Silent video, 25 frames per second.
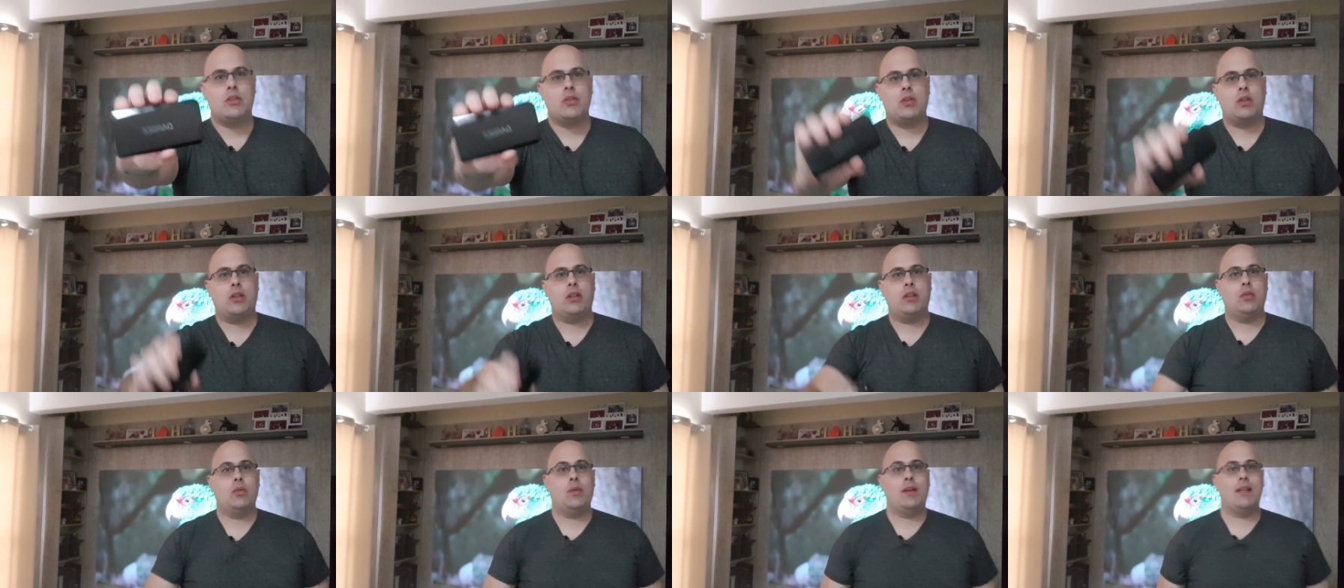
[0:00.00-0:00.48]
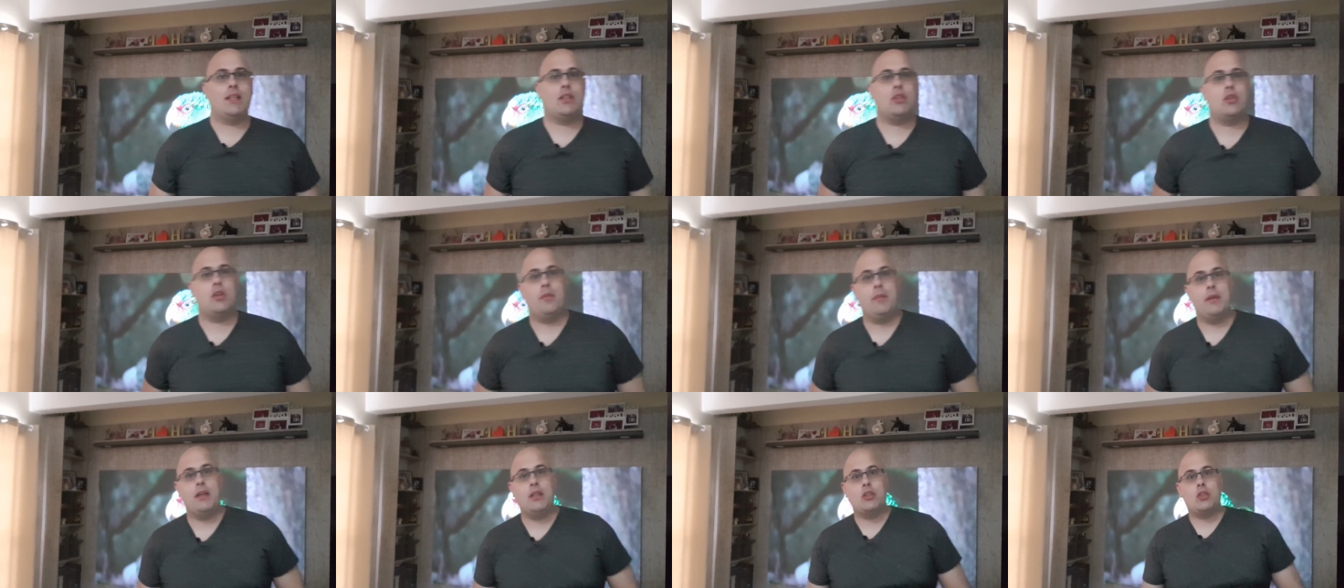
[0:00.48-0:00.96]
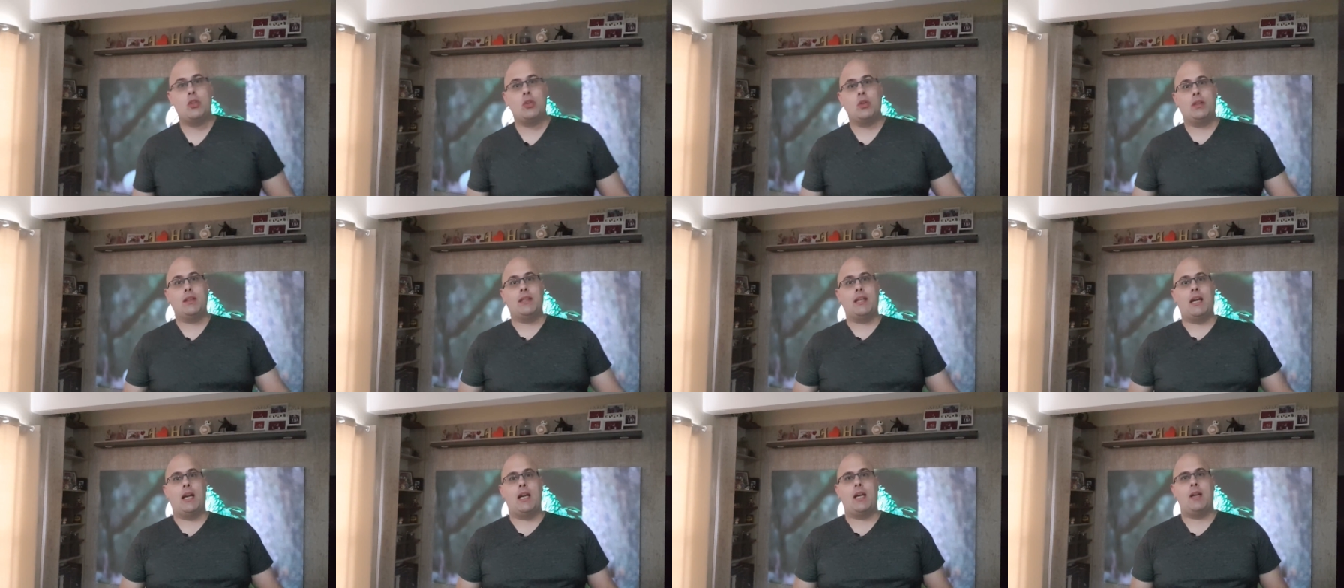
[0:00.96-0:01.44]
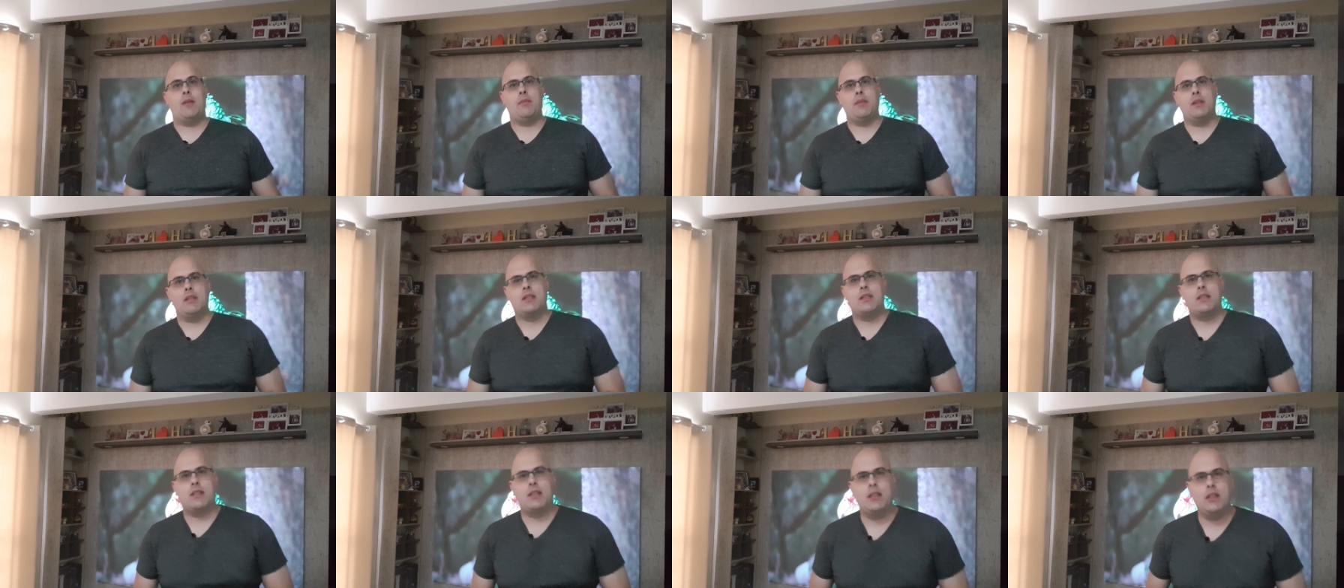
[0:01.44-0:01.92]
Só que não é somente o
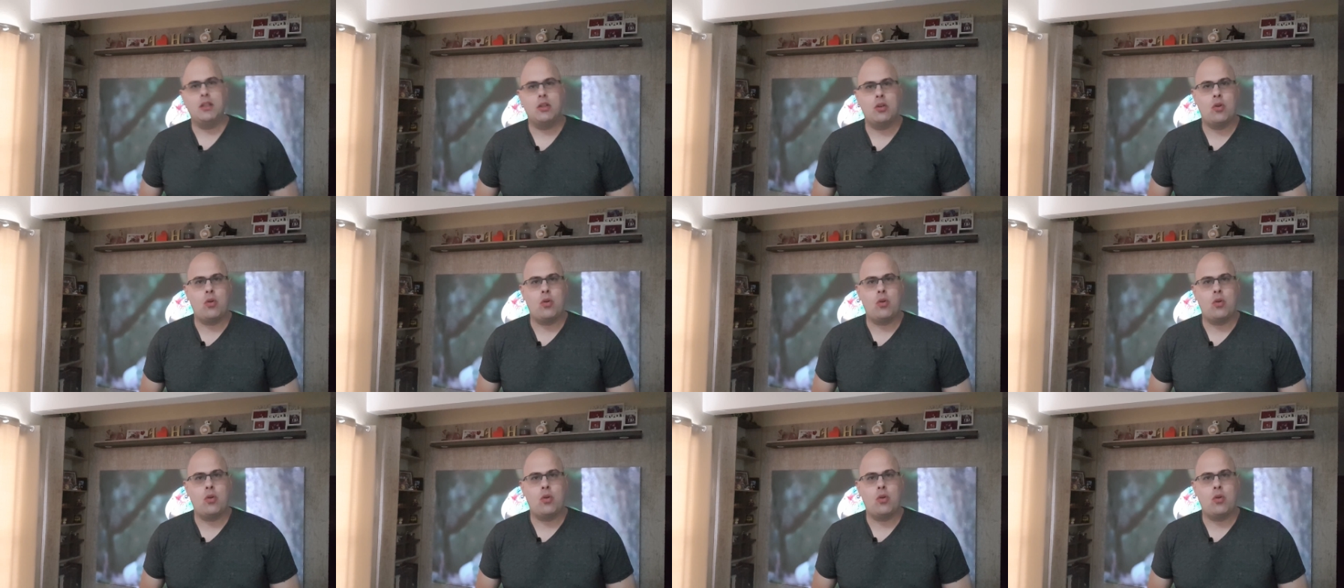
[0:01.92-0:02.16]
Darby, sim